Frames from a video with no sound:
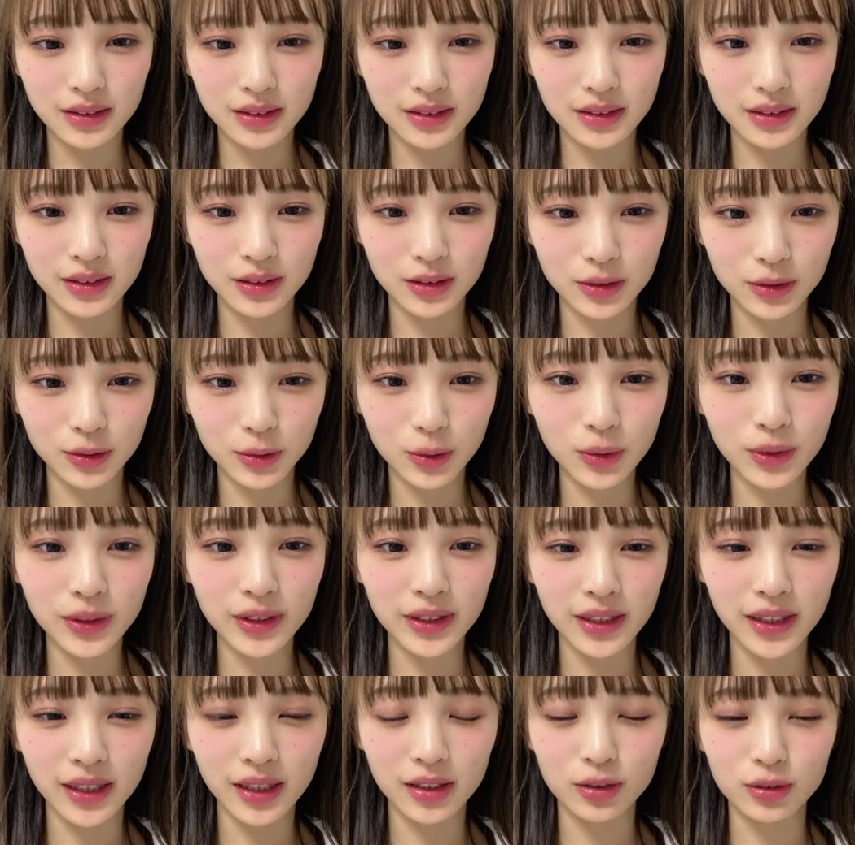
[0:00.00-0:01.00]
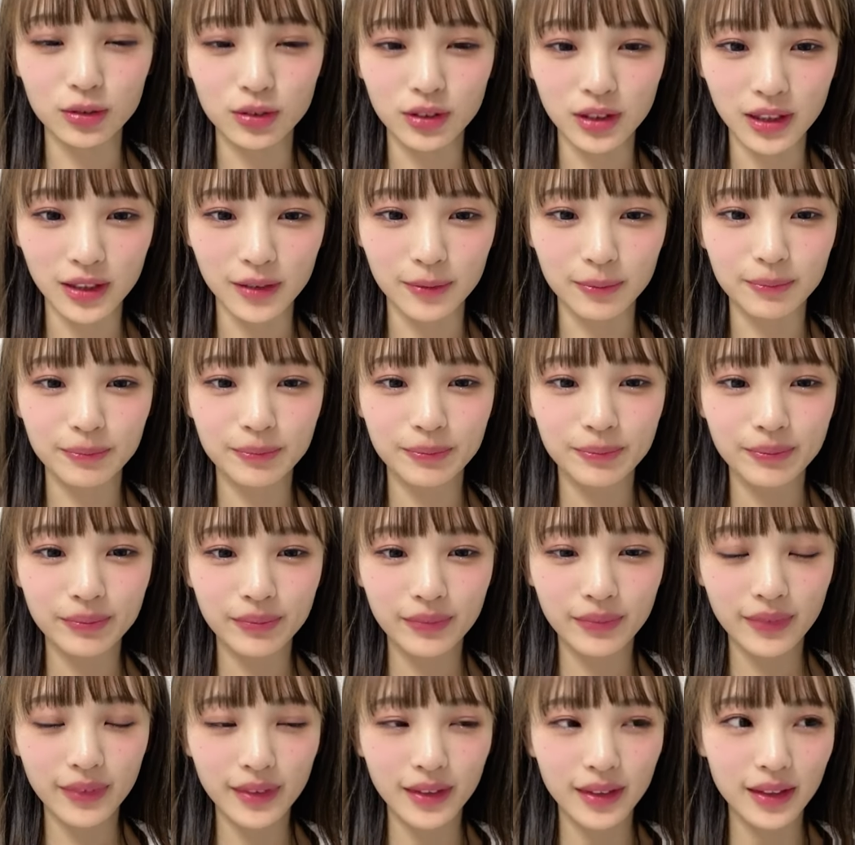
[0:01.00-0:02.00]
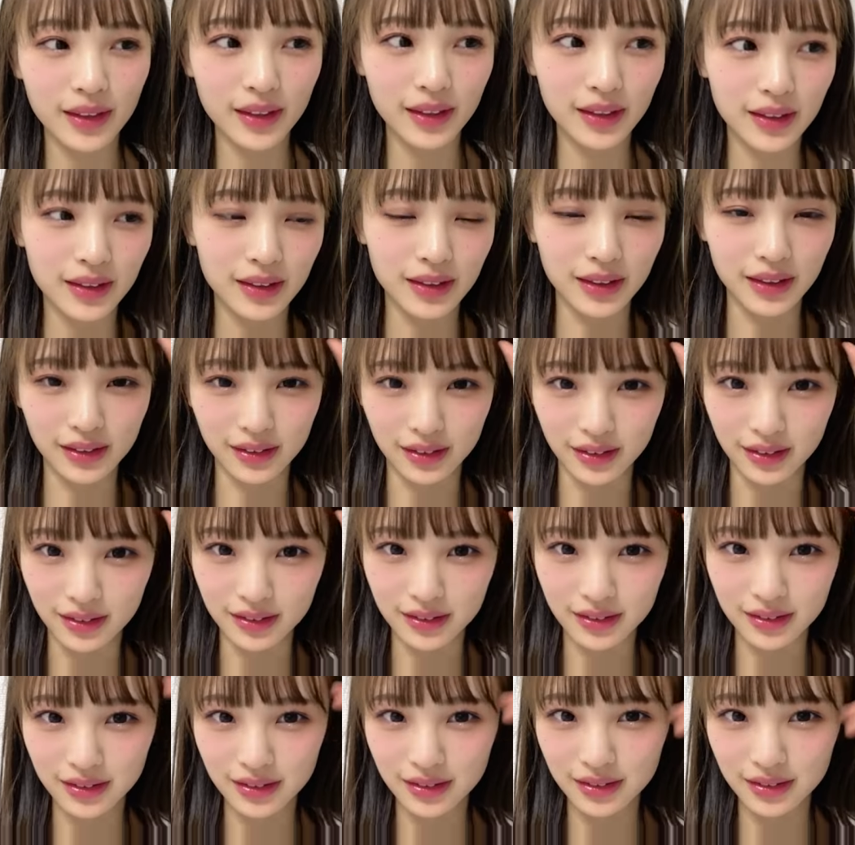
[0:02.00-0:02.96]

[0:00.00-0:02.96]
すごいねあとねなんか